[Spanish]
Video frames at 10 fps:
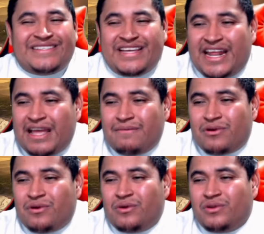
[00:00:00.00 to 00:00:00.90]

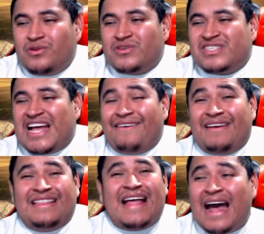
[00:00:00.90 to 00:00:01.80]
cerebro, no
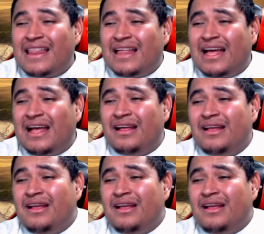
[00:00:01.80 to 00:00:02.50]
sabe nada,